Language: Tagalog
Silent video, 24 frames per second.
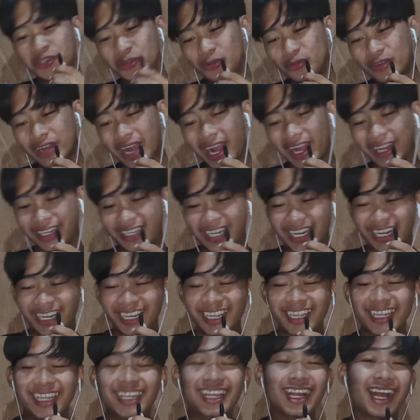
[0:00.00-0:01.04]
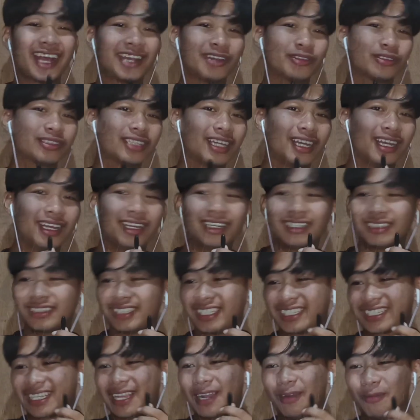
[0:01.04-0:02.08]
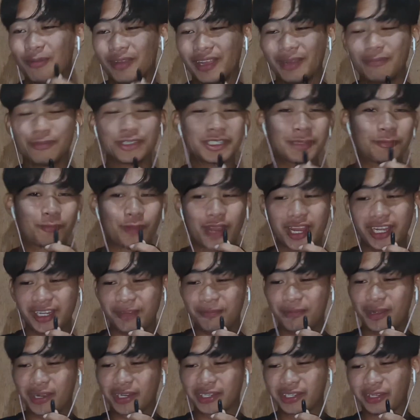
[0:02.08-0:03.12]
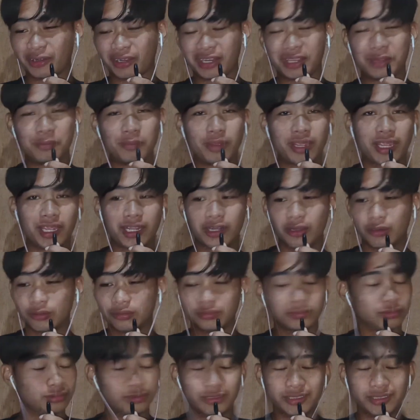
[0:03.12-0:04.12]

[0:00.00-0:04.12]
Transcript: Yunad? ano ta? Tigkalwagan mo si Freddie Mercury, me. No?